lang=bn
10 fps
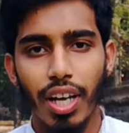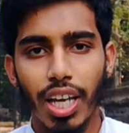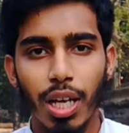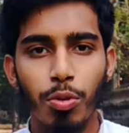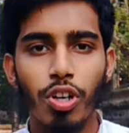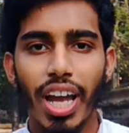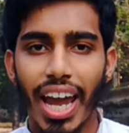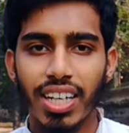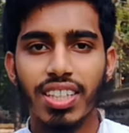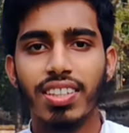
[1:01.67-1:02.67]
এবং
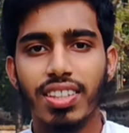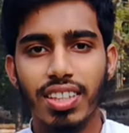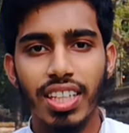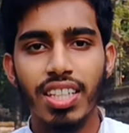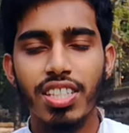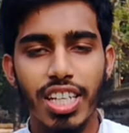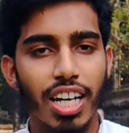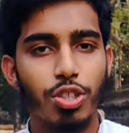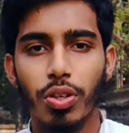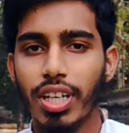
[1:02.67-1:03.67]
একটা তিন
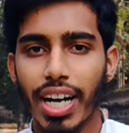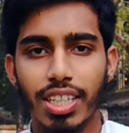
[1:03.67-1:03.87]
চারজনের একটা